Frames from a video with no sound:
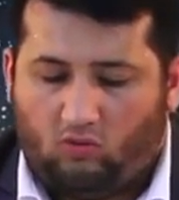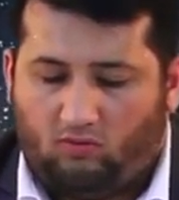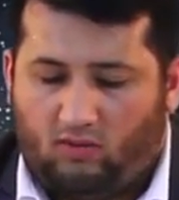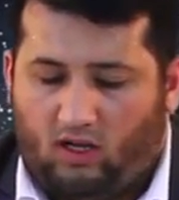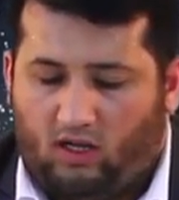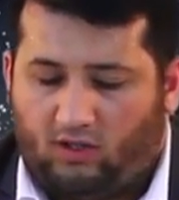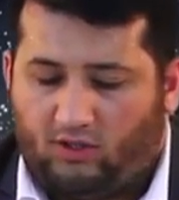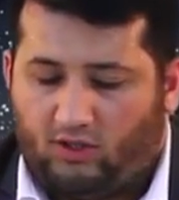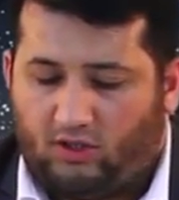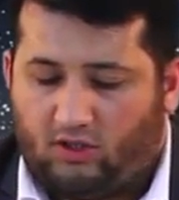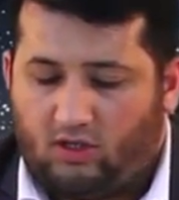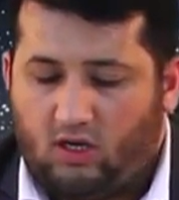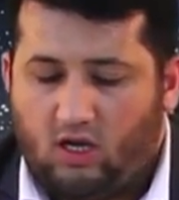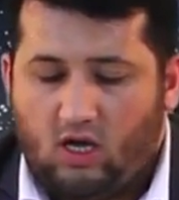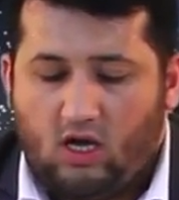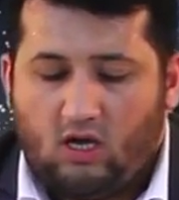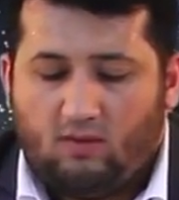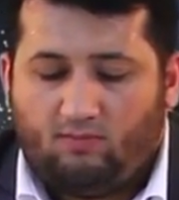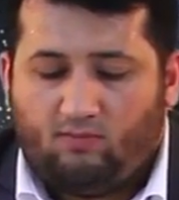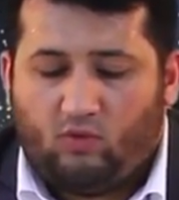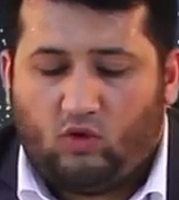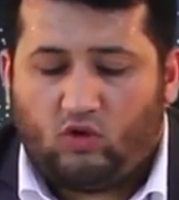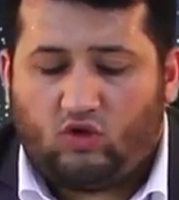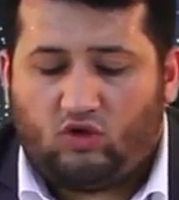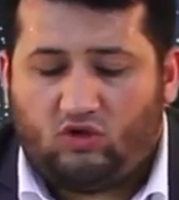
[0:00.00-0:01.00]
мы с вами
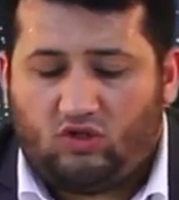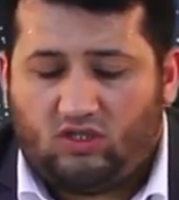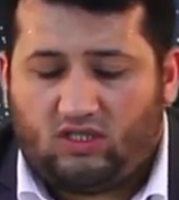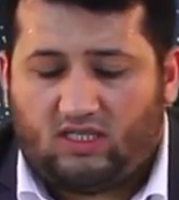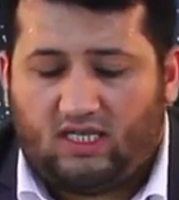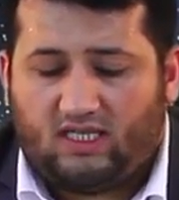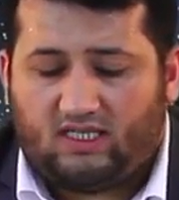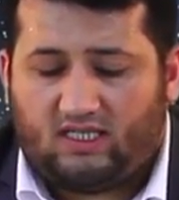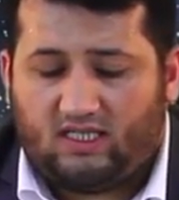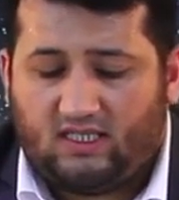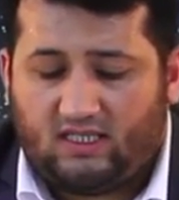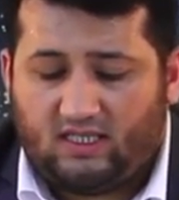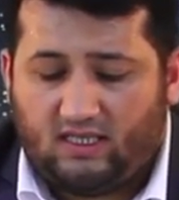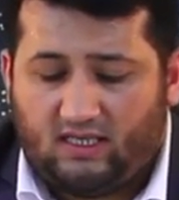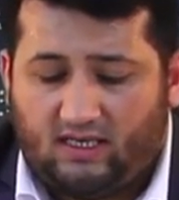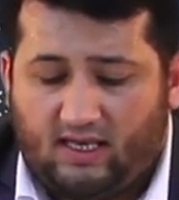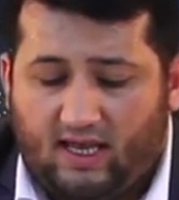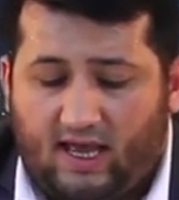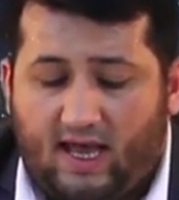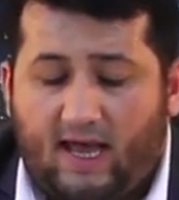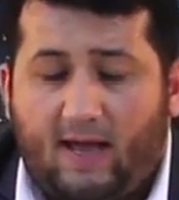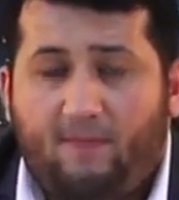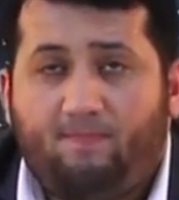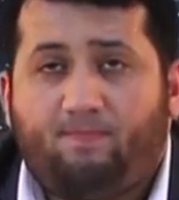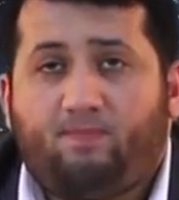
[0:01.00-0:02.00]
поговорим о
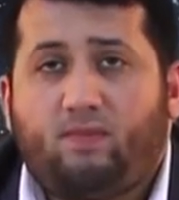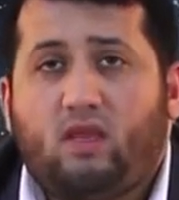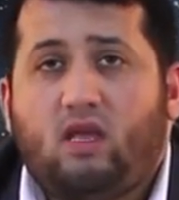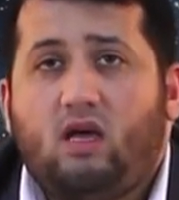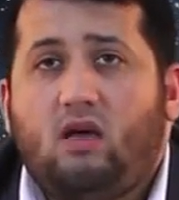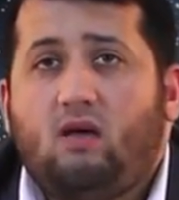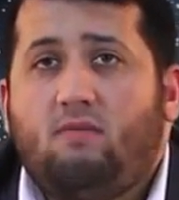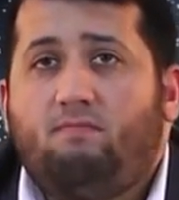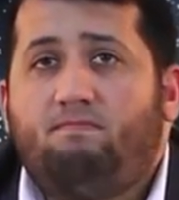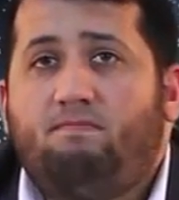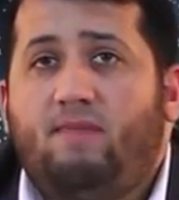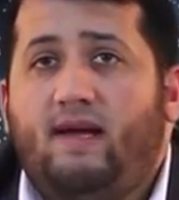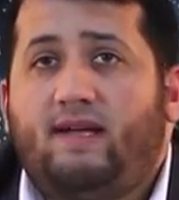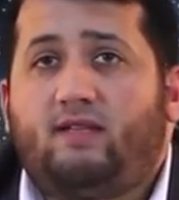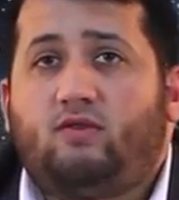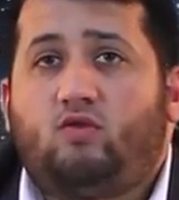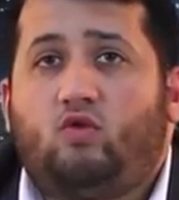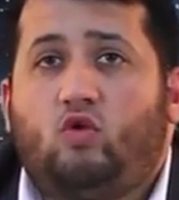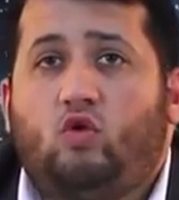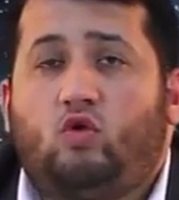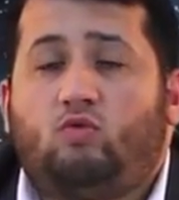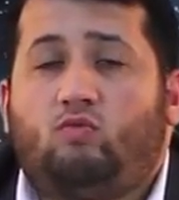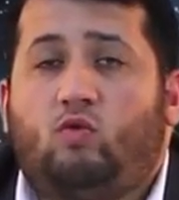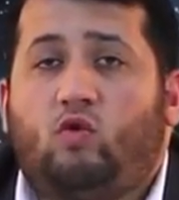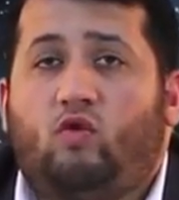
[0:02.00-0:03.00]
«меддуль
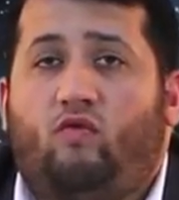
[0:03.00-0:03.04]
мунфасль».